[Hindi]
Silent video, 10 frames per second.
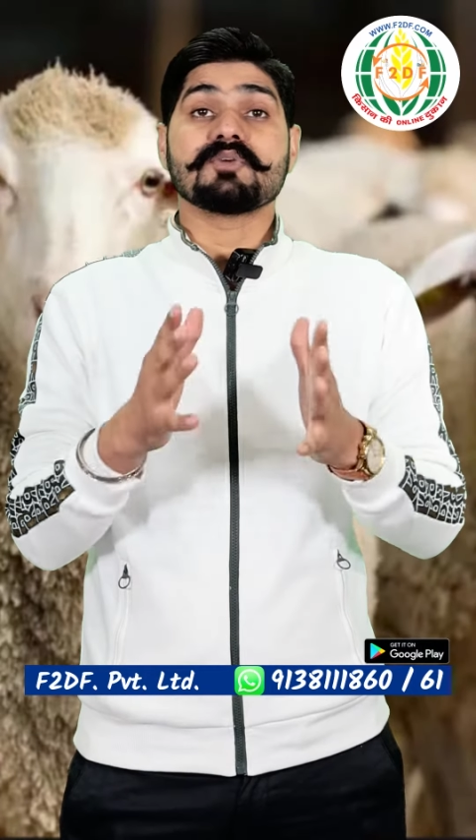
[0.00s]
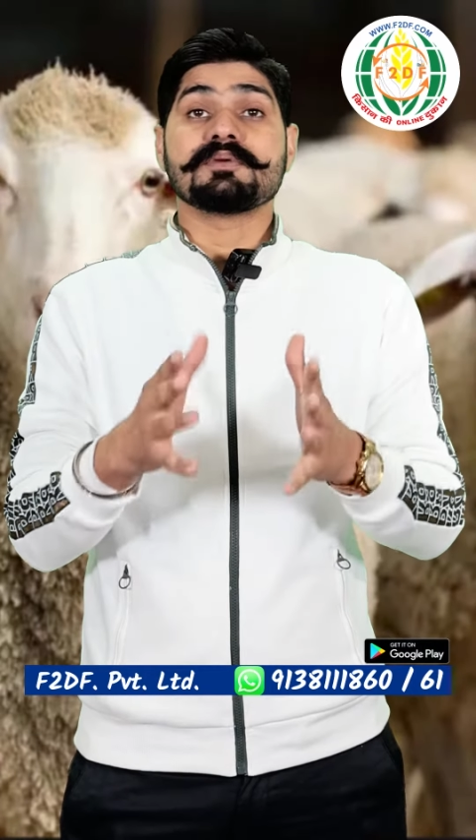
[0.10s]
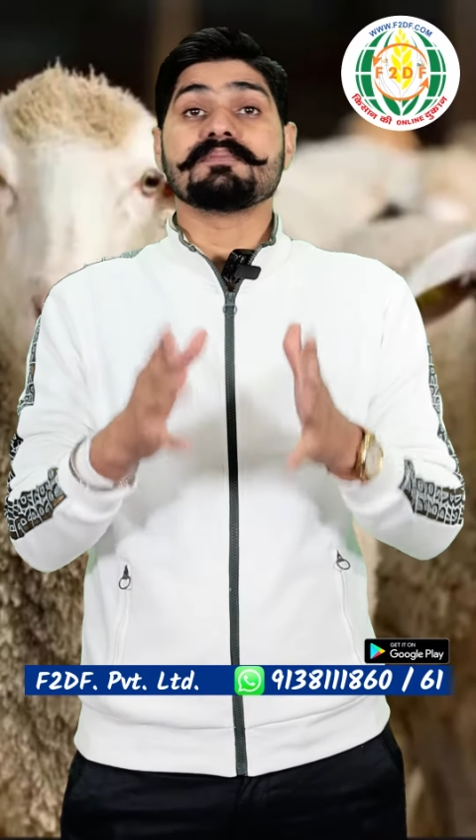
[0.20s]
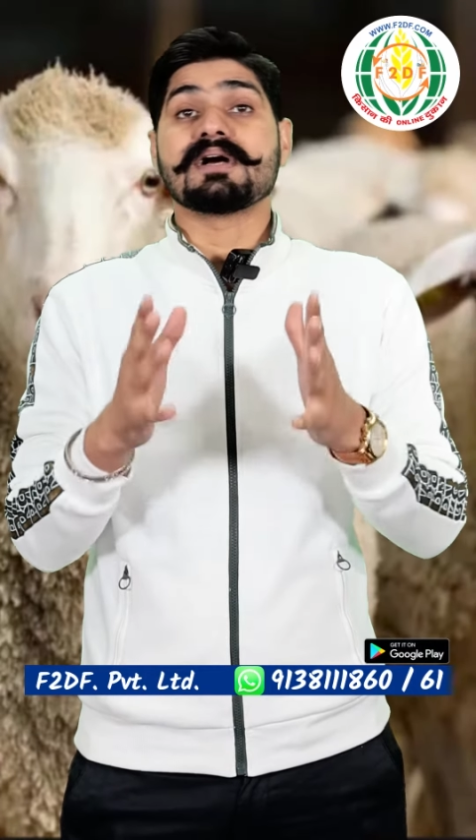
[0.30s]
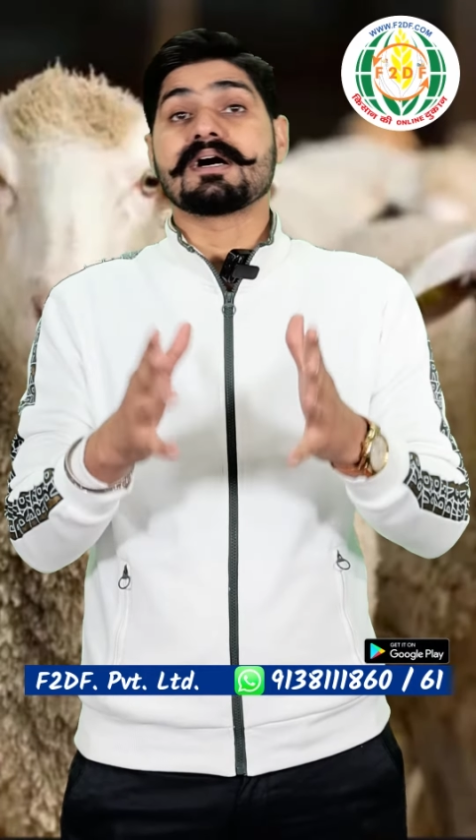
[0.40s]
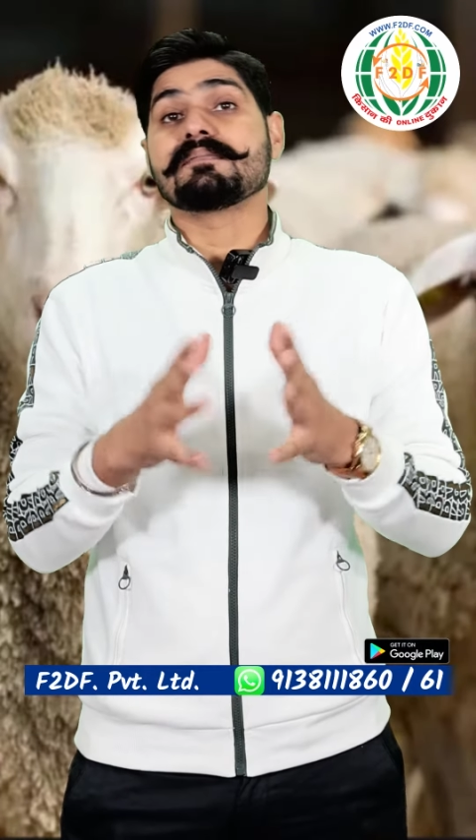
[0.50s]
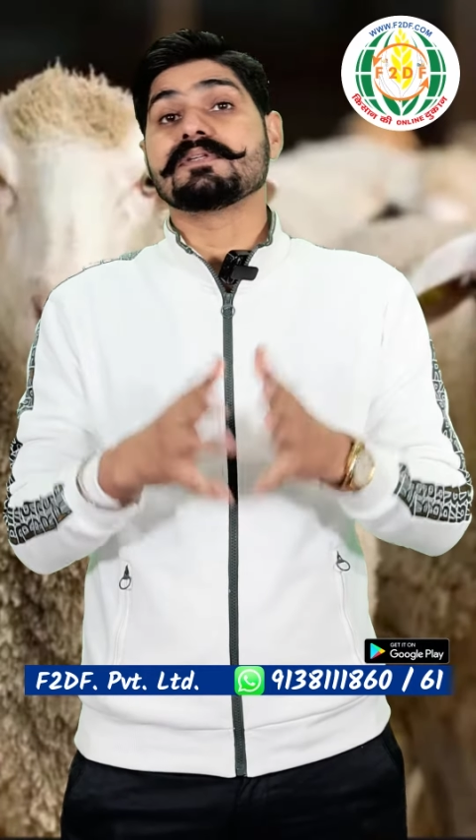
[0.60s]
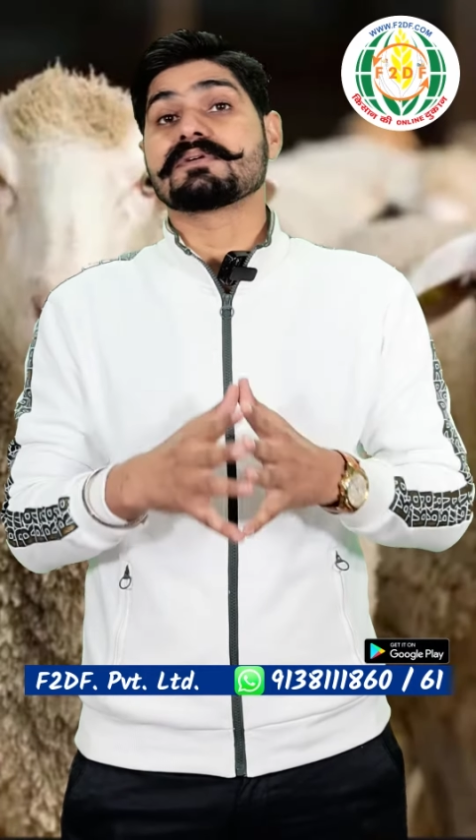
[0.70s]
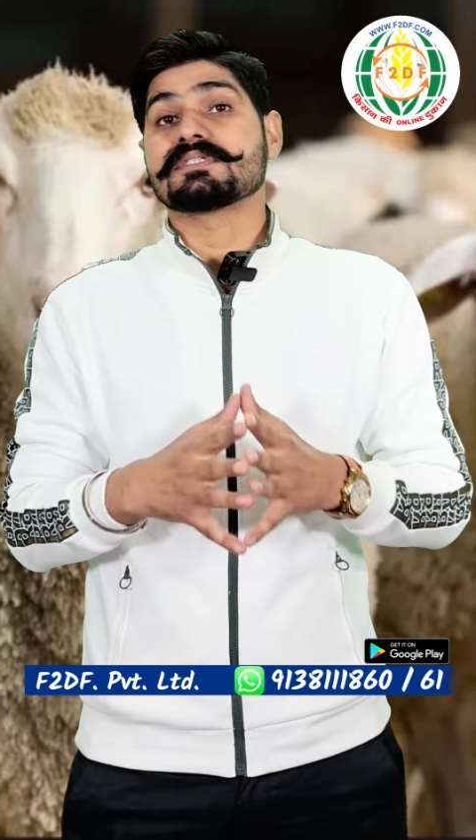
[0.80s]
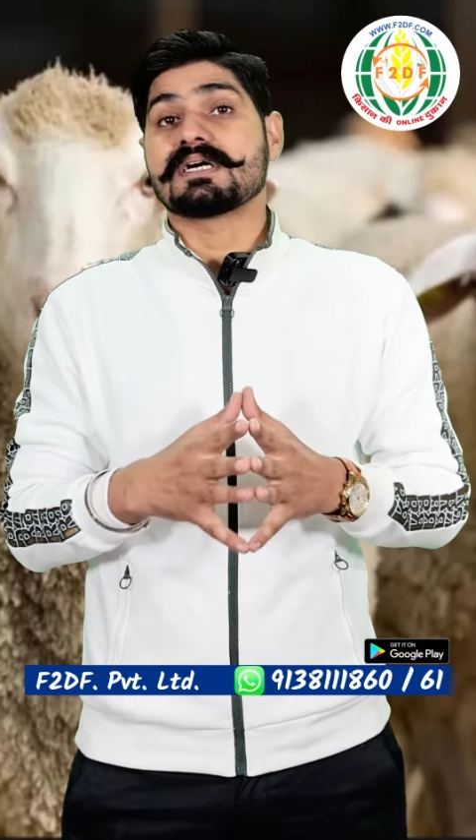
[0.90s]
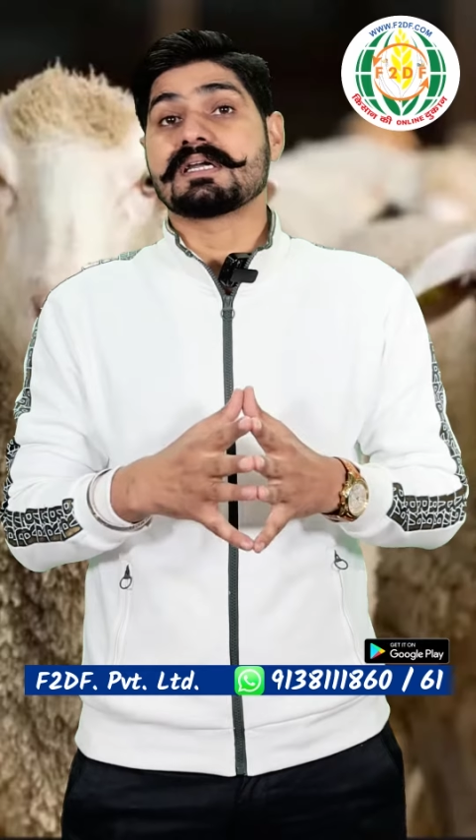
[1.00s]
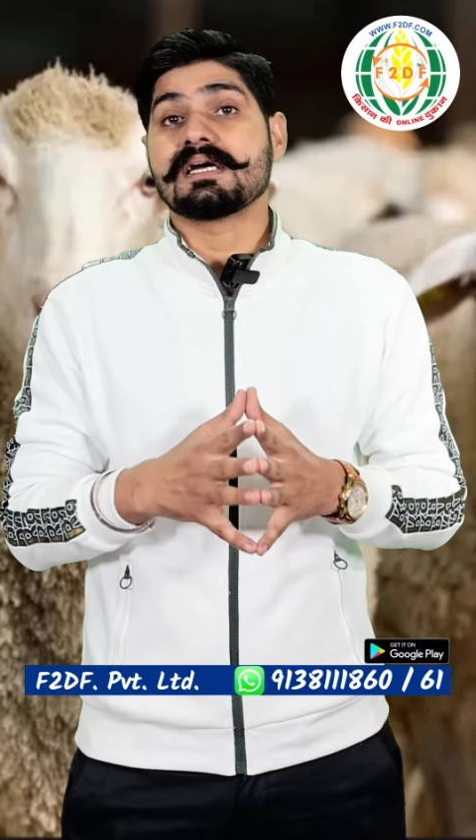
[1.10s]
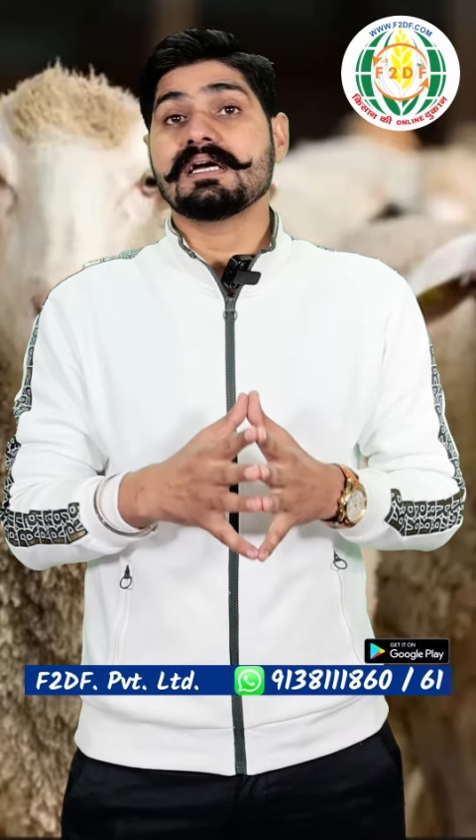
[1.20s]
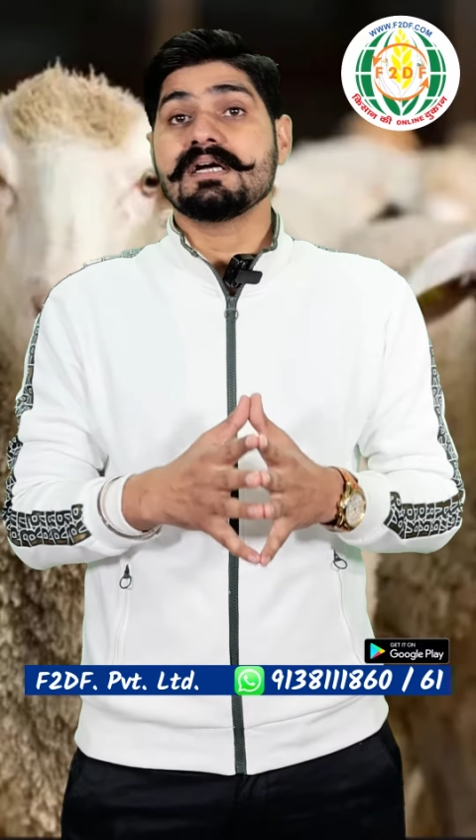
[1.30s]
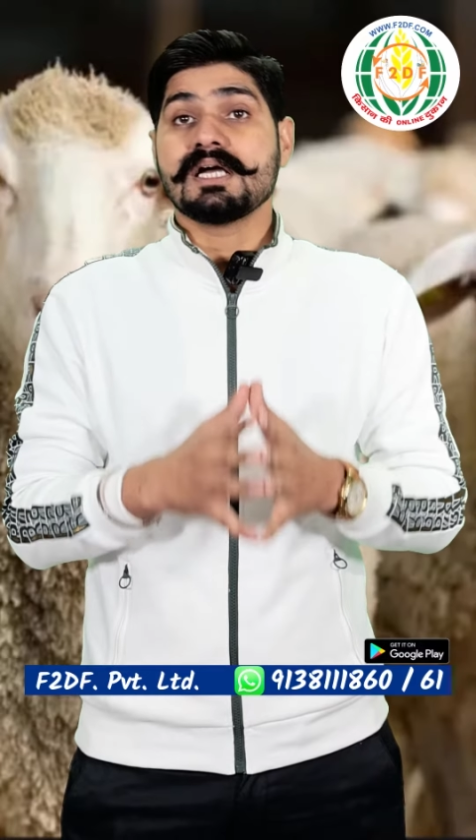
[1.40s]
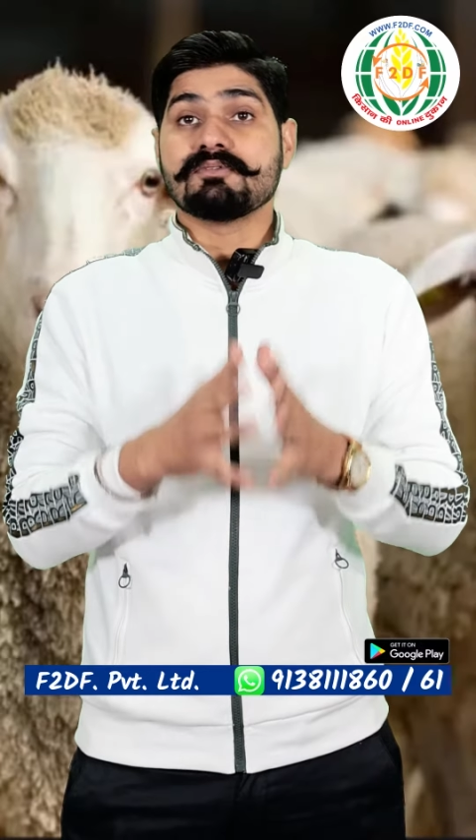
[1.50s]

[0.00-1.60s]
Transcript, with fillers: यूपी बिहार में जो किसान हैं